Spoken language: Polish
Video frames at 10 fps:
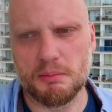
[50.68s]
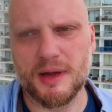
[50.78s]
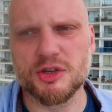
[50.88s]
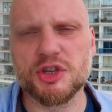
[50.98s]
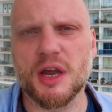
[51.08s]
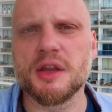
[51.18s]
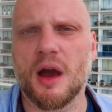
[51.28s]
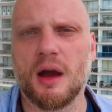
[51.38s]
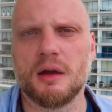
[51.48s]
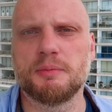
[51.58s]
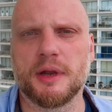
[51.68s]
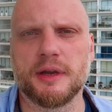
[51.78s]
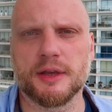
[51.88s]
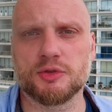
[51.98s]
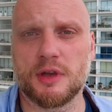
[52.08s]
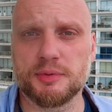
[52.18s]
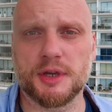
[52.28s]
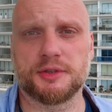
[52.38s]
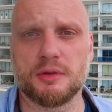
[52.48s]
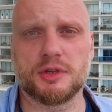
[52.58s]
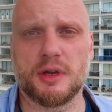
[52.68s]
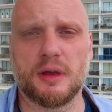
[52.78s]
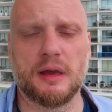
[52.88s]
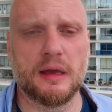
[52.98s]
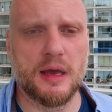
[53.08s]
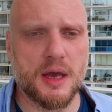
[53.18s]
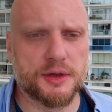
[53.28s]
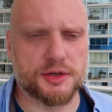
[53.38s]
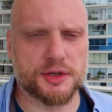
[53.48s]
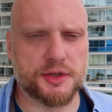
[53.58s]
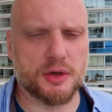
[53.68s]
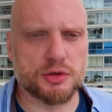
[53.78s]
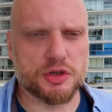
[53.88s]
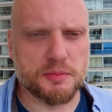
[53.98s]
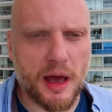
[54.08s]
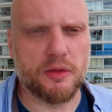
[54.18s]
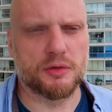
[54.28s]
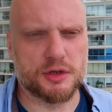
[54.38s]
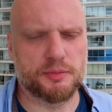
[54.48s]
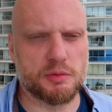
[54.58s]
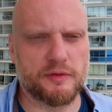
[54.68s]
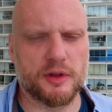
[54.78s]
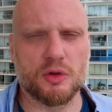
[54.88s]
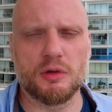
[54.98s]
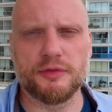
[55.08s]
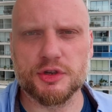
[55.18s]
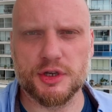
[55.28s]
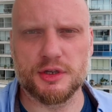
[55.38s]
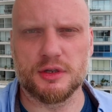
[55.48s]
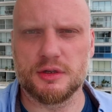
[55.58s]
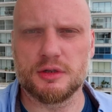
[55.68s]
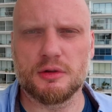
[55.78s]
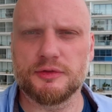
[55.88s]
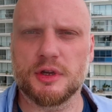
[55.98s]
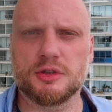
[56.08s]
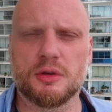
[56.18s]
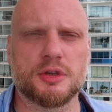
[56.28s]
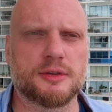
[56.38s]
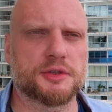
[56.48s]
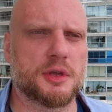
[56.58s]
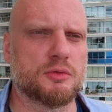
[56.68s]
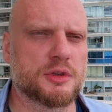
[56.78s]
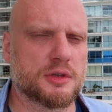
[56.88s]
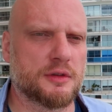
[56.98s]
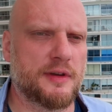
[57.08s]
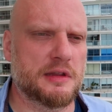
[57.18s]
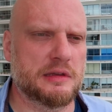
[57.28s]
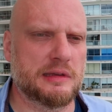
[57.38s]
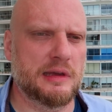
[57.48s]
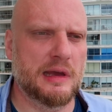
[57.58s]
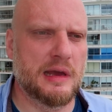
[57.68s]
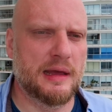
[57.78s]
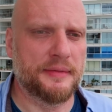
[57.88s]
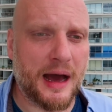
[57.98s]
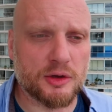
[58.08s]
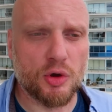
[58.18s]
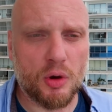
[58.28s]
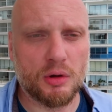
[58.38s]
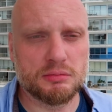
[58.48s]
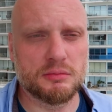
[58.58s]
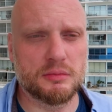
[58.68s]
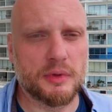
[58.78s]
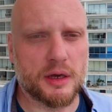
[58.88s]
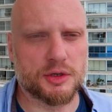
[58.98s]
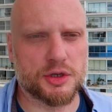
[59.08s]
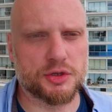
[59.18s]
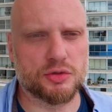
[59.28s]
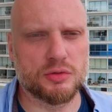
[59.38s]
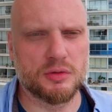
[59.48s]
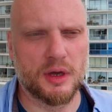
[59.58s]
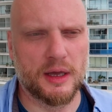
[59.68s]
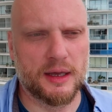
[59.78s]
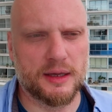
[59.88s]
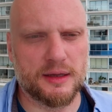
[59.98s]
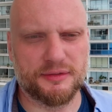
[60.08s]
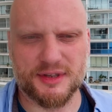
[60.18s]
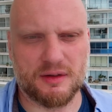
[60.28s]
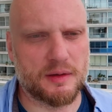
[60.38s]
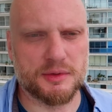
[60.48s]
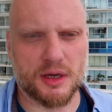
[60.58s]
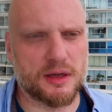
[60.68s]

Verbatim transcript: męczenia Pana Jezusa przez to, że, że się z niego śmiano, że próbowano go wyszydzić. Również to, że został ukrzyżowany nago na krzyżu, y, w całym